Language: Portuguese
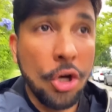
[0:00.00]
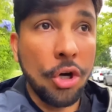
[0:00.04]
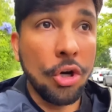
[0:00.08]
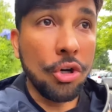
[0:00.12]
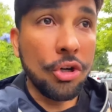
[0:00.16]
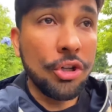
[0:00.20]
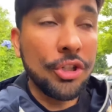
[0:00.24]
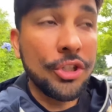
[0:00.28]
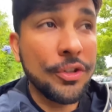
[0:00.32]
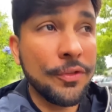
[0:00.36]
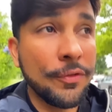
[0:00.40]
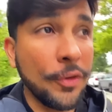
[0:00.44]

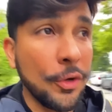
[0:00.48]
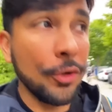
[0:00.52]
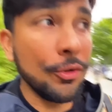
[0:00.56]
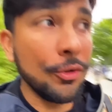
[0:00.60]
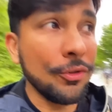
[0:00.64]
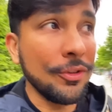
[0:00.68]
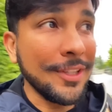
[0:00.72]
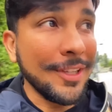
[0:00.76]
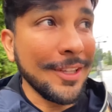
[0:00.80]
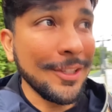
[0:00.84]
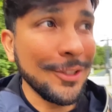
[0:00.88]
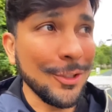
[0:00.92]
Hoje
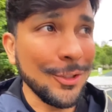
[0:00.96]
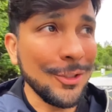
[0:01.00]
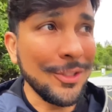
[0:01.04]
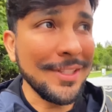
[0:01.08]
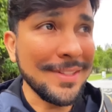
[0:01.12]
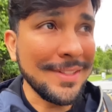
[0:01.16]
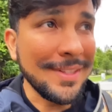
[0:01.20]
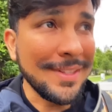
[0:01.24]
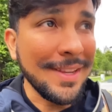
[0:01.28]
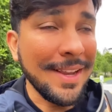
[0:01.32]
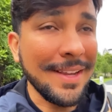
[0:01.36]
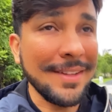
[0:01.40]
foi o dia de eu
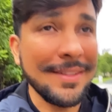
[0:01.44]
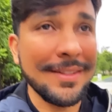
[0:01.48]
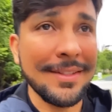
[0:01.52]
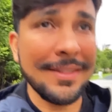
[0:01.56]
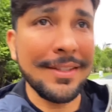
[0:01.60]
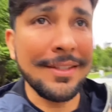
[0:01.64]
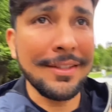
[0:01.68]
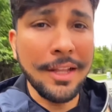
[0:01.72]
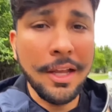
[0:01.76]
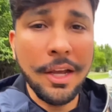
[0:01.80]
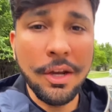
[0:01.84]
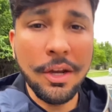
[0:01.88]
dizer
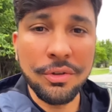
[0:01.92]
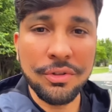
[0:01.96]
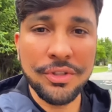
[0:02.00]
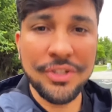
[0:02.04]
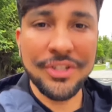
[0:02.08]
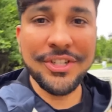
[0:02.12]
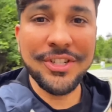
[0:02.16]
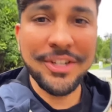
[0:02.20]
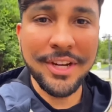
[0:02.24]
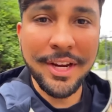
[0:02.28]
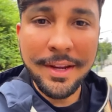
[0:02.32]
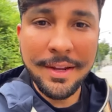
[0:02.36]
assim: não,
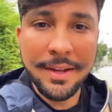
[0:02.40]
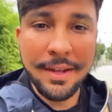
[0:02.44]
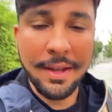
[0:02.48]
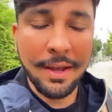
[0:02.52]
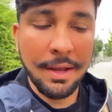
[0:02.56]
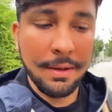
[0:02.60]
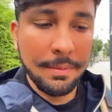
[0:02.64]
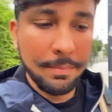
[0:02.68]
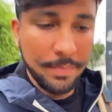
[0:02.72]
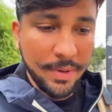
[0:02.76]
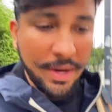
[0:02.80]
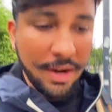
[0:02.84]

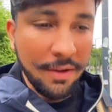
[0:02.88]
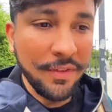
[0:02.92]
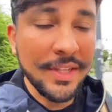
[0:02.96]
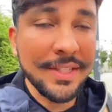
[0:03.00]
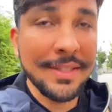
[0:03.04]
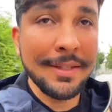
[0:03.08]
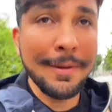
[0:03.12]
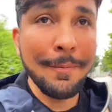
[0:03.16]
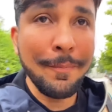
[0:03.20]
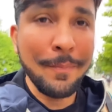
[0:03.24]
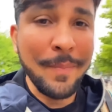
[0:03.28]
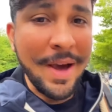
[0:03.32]
chega, para
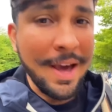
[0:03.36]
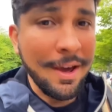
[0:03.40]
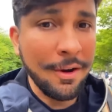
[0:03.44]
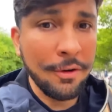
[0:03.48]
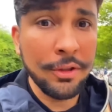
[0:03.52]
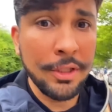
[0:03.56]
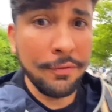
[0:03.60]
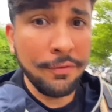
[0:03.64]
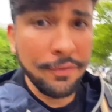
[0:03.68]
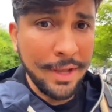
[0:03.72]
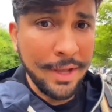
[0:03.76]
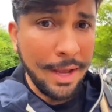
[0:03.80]
ver se
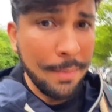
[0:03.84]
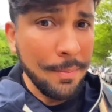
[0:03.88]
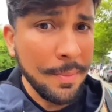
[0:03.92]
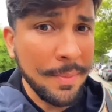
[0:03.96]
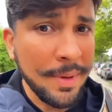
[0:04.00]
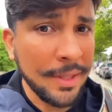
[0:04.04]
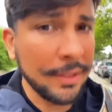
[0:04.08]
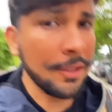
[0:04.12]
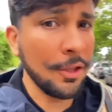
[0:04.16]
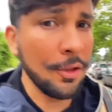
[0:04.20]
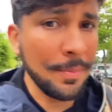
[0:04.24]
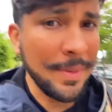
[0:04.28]
param de ficar me
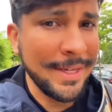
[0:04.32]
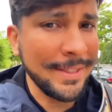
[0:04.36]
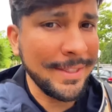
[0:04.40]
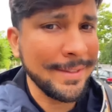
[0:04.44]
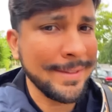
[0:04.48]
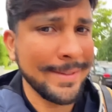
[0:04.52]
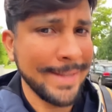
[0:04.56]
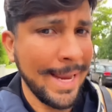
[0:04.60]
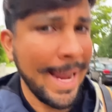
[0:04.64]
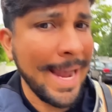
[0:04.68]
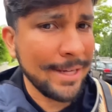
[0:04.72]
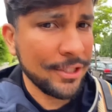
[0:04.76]
mandando
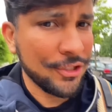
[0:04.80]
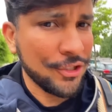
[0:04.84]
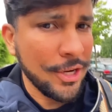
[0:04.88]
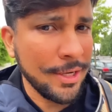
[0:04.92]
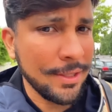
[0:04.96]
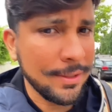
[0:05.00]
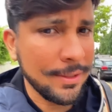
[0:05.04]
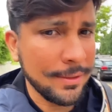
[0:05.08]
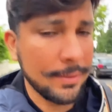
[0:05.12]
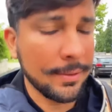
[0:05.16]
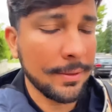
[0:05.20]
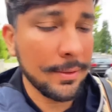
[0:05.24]

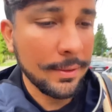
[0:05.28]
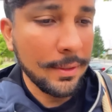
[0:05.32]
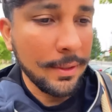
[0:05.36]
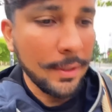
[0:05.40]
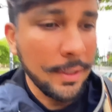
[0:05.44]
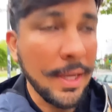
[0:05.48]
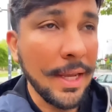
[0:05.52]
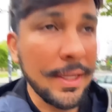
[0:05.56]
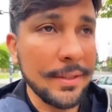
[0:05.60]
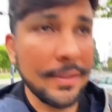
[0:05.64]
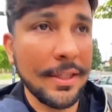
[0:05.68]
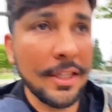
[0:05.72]
mensagens.
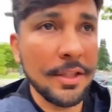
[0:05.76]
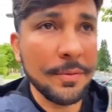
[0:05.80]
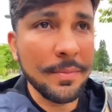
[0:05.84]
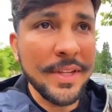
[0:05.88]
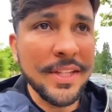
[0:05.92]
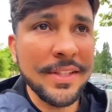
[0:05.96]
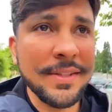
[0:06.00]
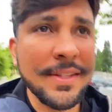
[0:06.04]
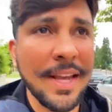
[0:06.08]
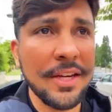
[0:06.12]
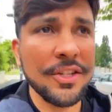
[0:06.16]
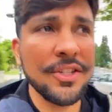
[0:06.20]
Essas
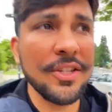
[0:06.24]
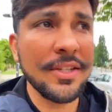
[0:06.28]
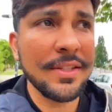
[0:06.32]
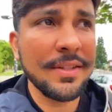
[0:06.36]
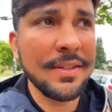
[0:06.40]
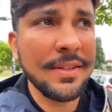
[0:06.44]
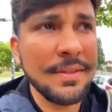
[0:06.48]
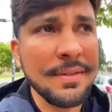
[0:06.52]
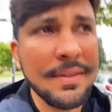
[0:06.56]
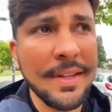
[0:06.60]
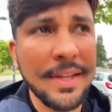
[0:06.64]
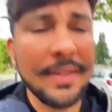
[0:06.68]

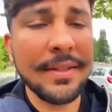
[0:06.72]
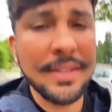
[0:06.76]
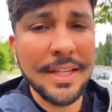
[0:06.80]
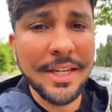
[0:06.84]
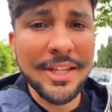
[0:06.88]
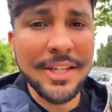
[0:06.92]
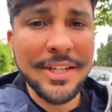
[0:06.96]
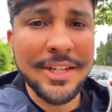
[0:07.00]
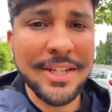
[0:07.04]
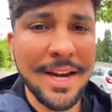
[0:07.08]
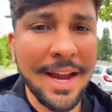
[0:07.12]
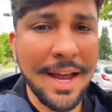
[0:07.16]
mensagens
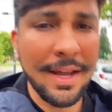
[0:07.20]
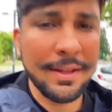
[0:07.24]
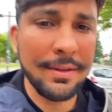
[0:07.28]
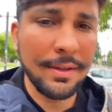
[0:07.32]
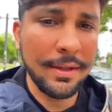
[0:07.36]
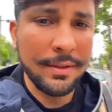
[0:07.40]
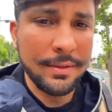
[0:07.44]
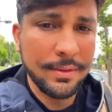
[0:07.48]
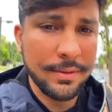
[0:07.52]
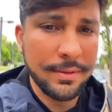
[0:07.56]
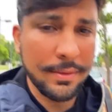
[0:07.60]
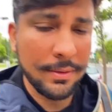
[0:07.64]

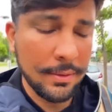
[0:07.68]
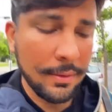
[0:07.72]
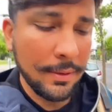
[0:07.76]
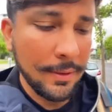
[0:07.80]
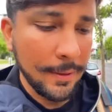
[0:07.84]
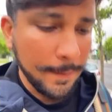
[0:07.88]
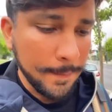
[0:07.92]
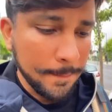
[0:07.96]
indesejadas.